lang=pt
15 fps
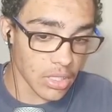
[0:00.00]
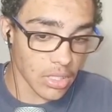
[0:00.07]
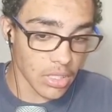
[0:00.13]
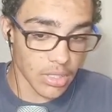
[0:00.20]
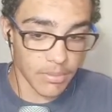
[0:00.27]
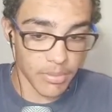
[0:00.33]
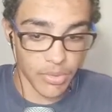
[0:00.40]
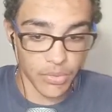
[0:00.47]

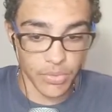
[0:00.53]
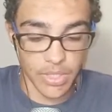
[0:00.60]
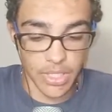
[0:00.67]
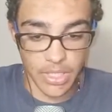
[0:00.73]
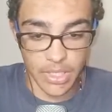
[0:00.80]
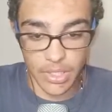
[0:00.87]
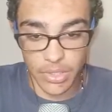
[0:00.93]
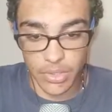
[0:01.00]
Ai, meu
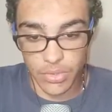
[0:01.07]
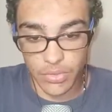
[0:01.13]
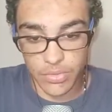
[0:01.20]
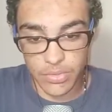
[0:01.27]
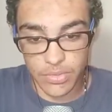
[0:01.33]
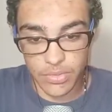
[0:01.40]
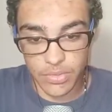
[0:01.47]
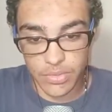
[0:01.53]

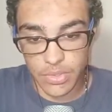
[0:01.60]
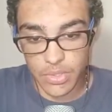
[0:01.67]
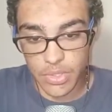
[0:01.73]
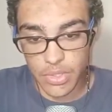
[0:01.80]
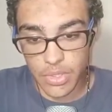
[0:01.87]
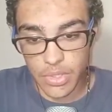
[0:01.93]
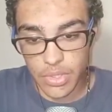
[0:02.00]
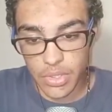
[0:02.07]
Deus.
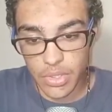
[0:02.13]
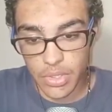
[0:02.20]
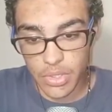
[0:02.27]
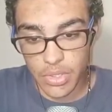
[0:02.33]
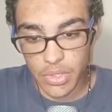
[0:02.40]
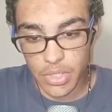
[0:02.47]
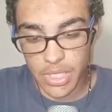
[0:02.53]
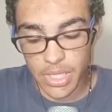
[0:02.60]

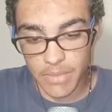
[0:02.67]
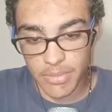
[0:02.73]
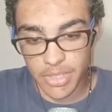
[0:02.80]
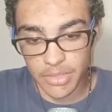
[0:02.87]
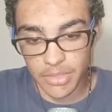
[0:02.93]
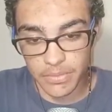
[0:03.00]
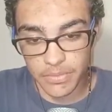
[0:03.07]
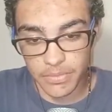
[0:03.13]
Ok,
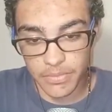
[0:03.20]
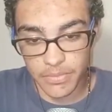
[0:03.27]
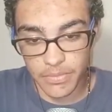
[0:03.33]
mano.